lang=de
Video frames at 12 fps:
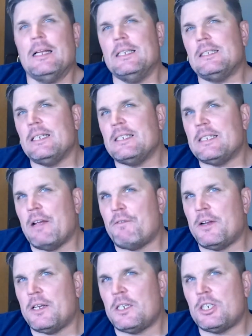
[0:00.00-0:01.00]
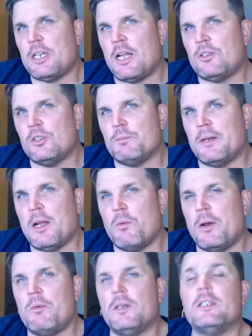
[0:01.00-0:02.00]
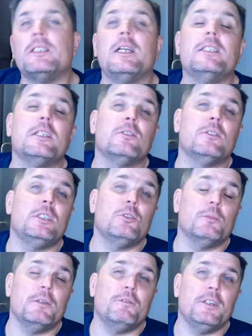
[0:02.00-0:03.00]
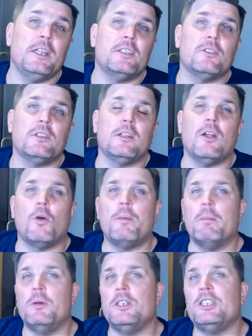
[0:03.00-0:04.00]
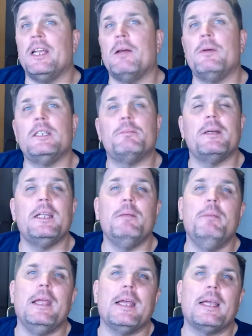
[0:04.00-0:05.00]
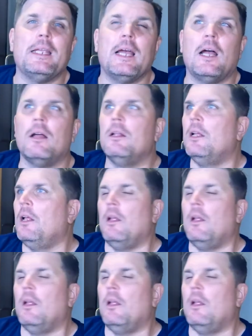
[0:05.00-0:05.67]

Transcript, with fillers: Ist der Sapphire-Status bei der OneWorld, das heißt also nicht nur bei Finnair, sondern auch bei British Airways, bei Iberia,